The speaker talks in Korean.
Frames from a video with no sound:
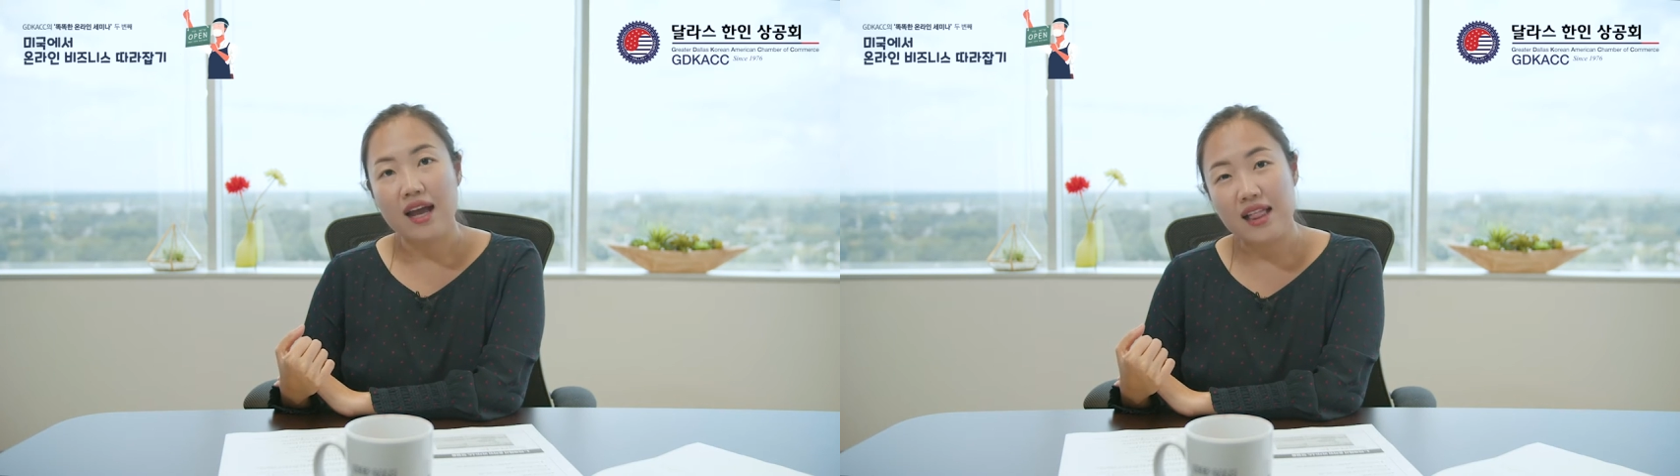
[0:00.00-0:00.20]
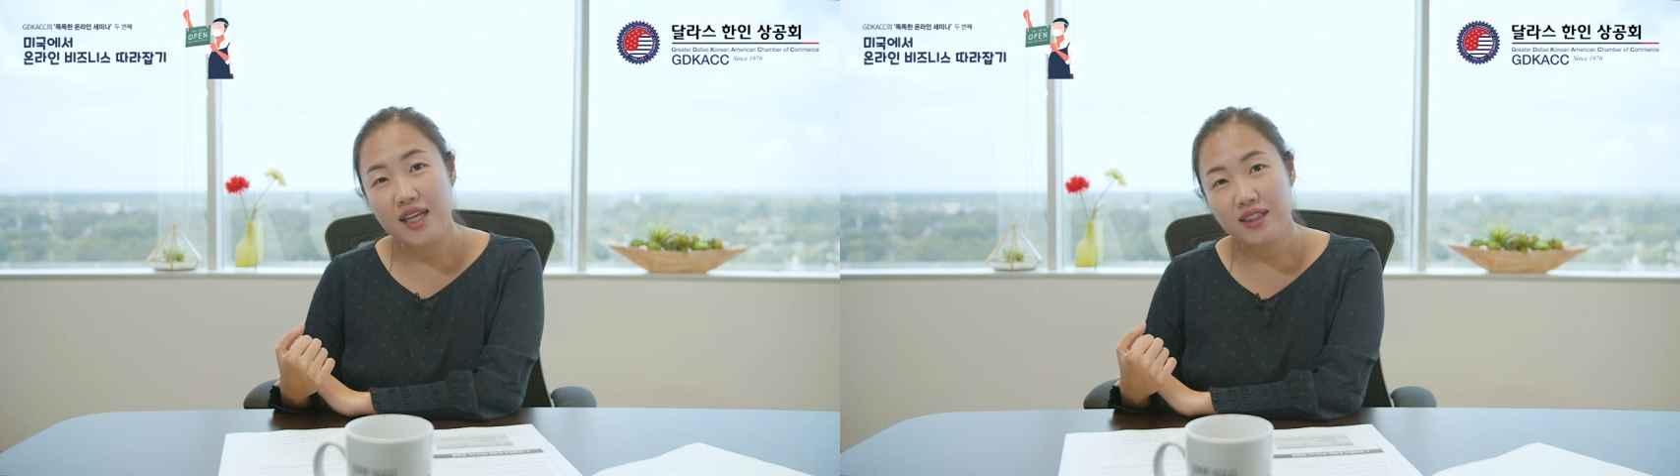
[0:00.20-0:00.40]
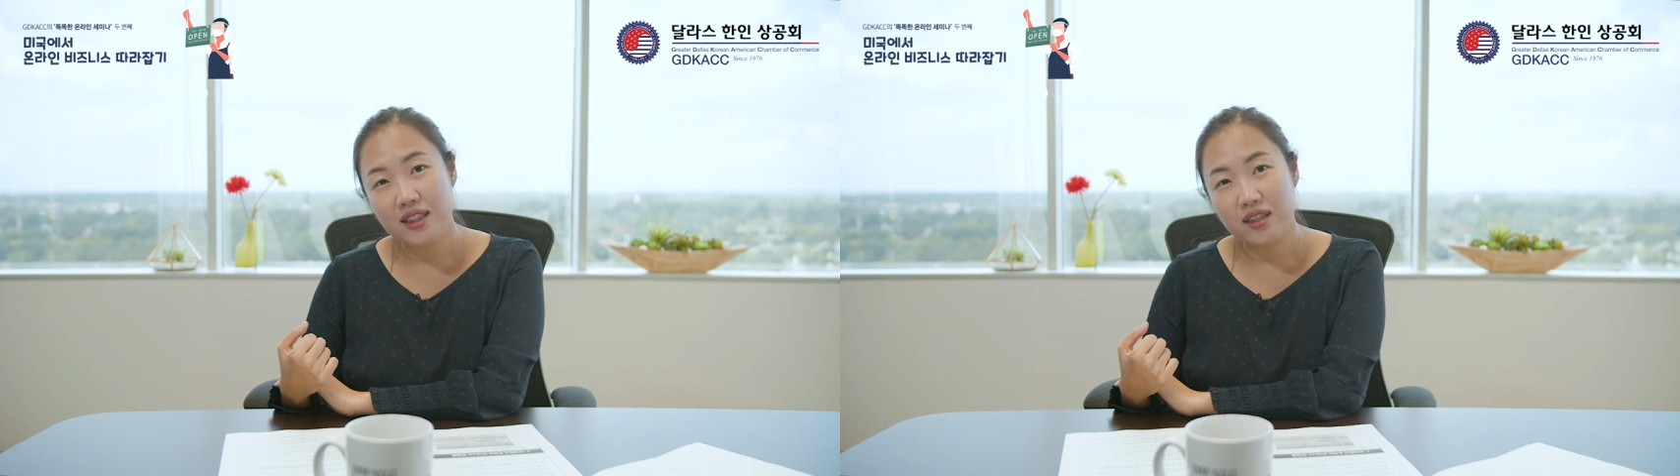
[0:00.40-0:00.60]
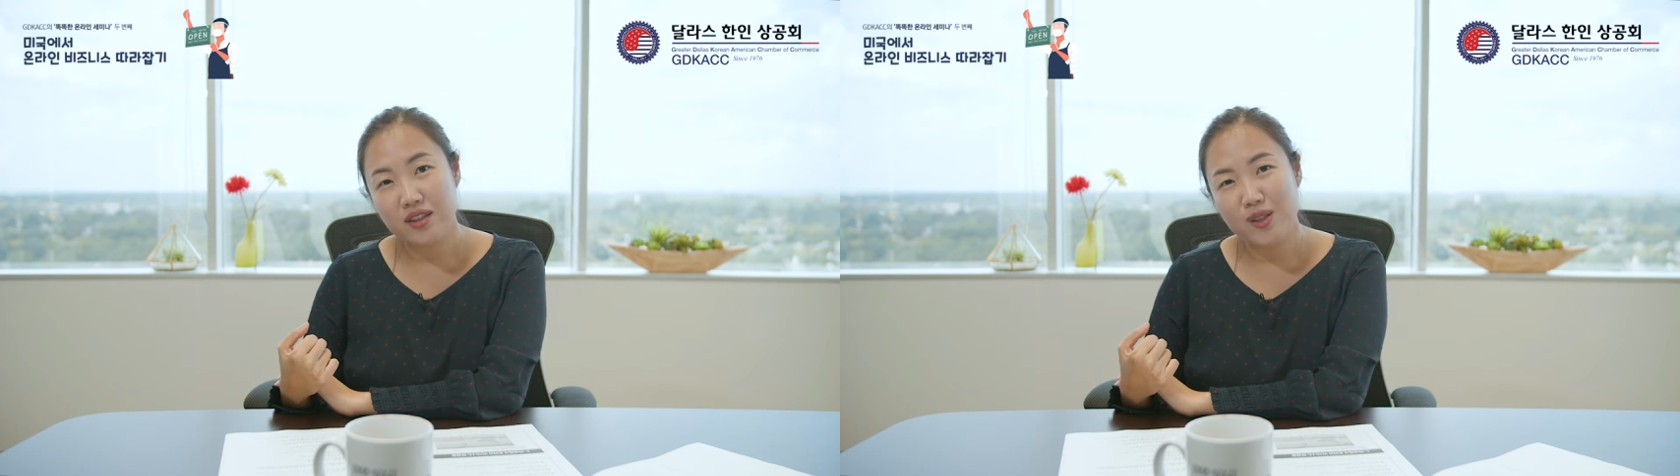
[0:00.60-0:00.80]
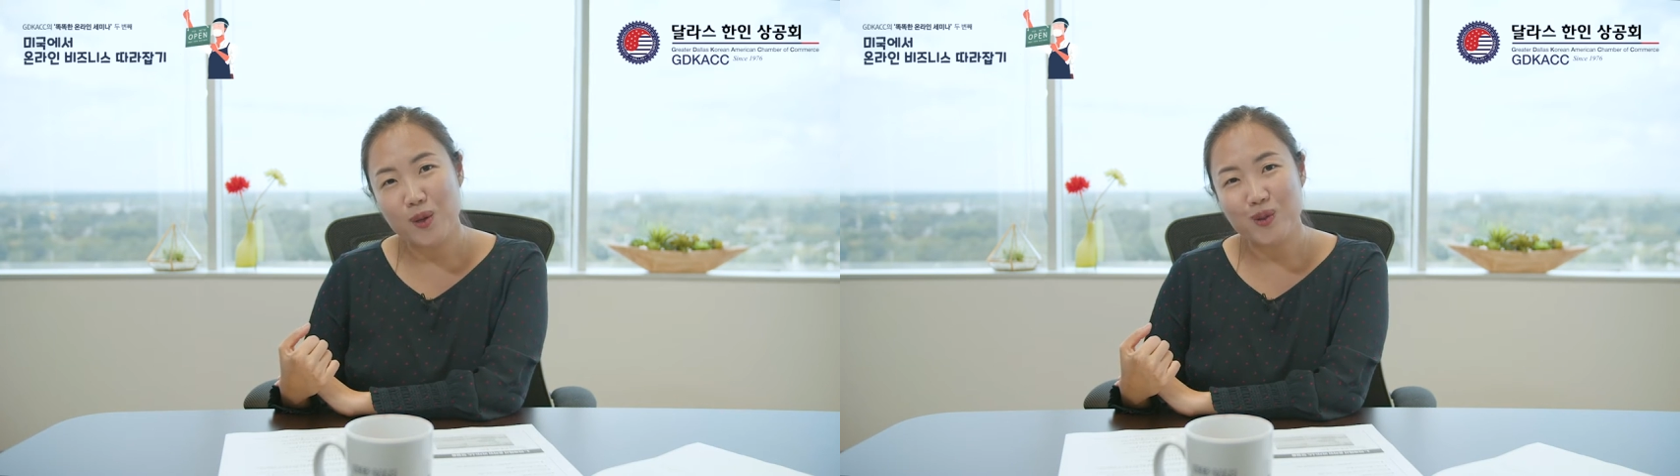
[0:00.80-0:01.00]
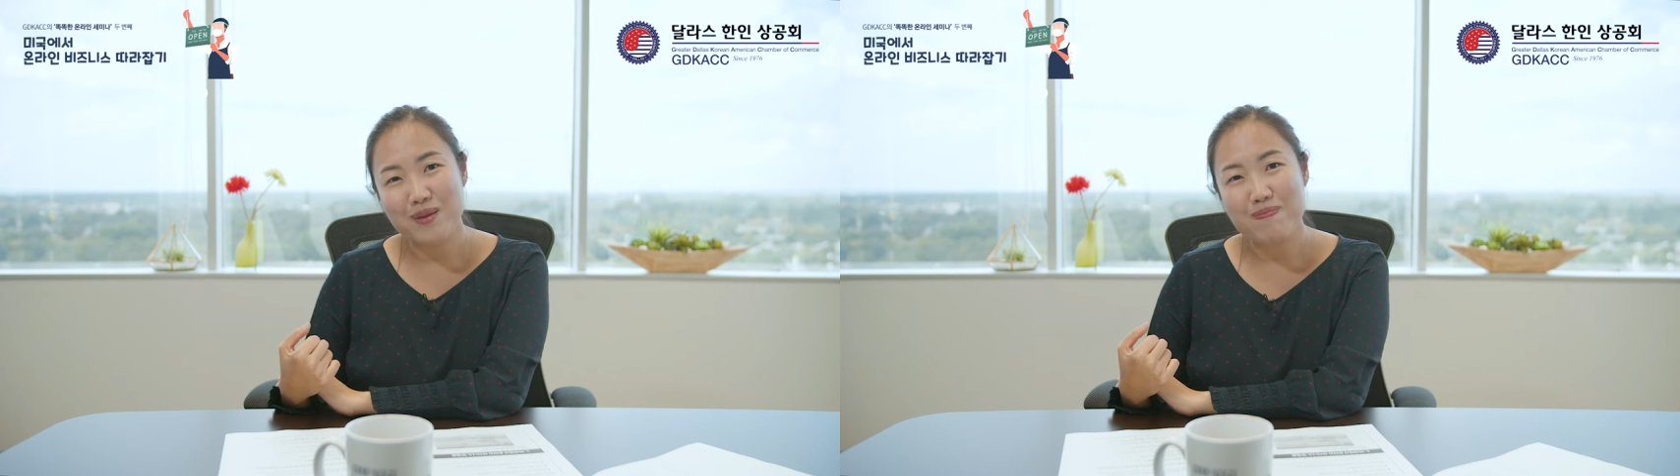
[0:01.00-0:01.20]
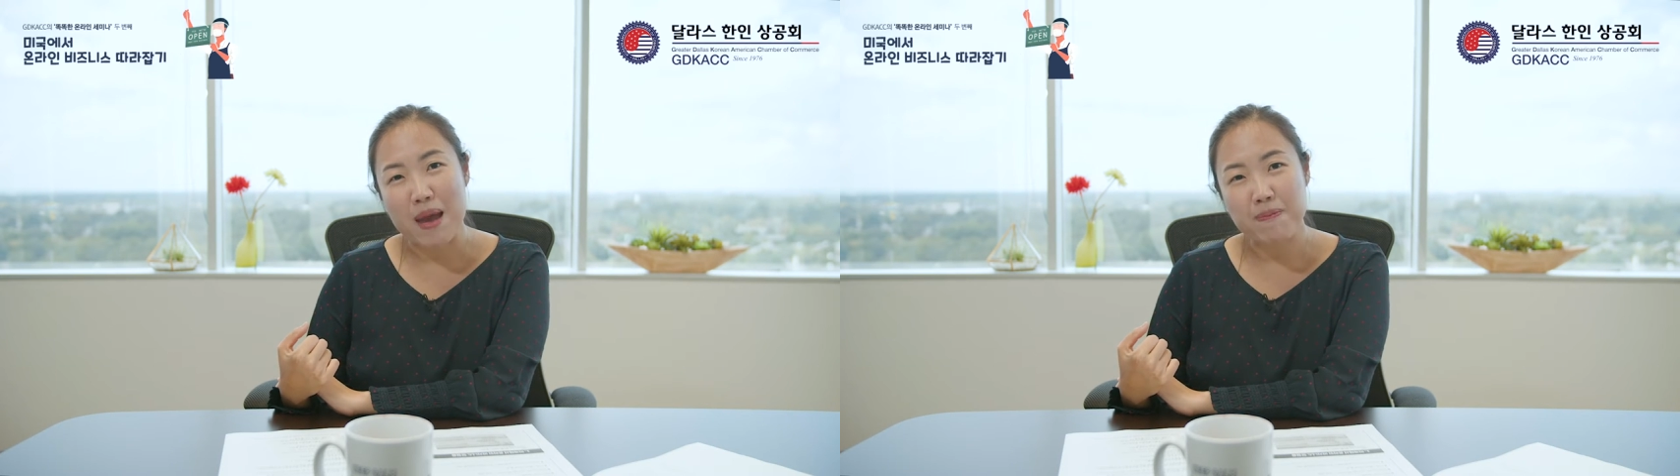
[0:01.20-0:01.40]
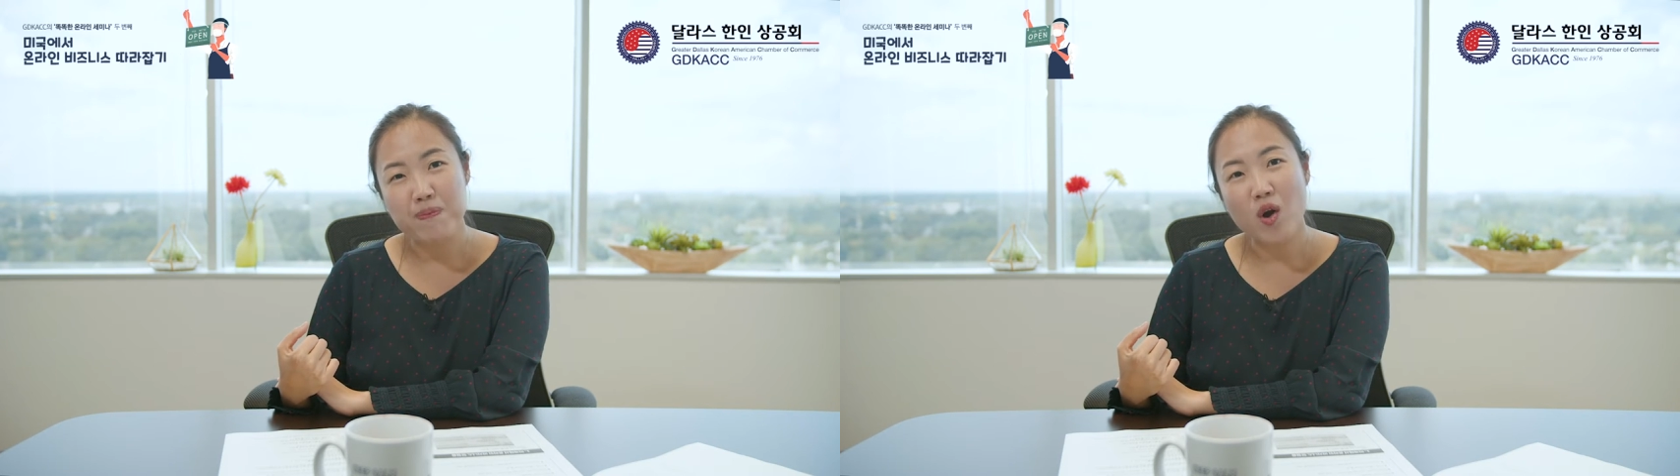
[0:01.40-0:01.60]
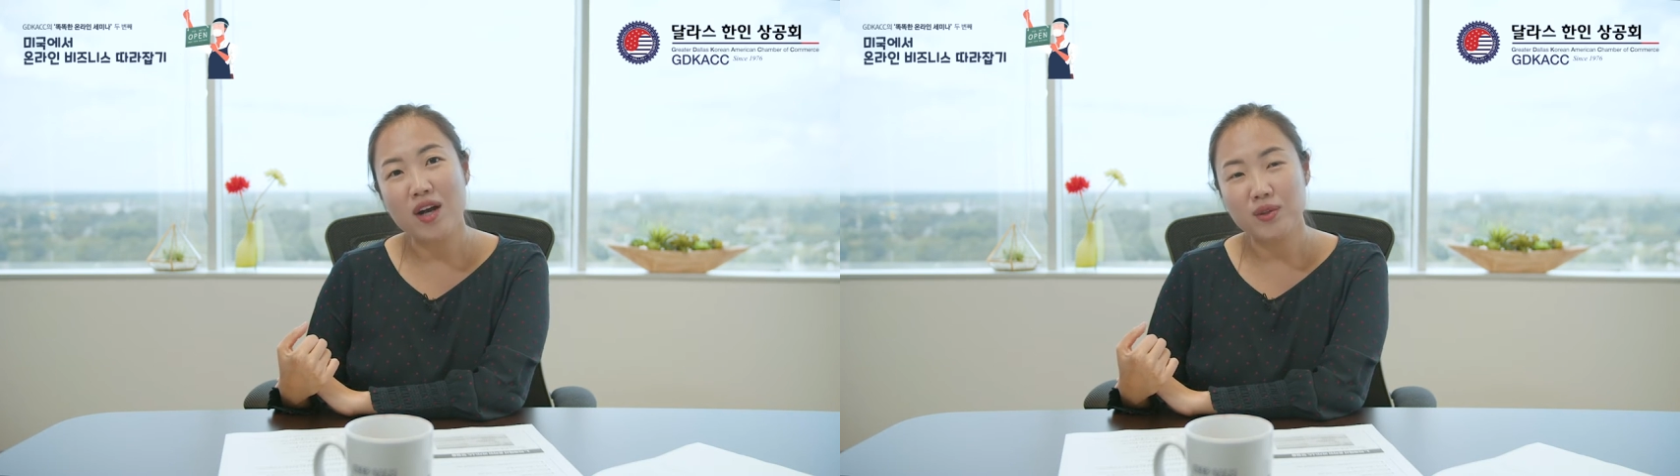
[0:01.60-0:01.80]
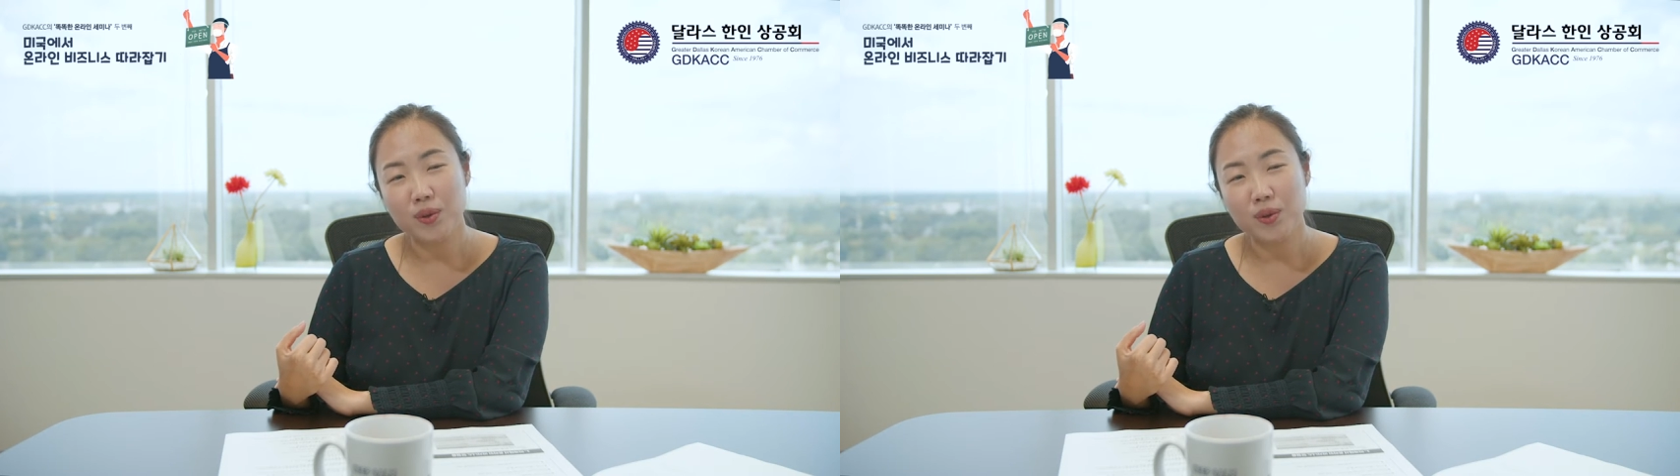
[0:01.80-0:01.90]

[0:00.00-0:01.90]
LAC 같은 경우는 멤버가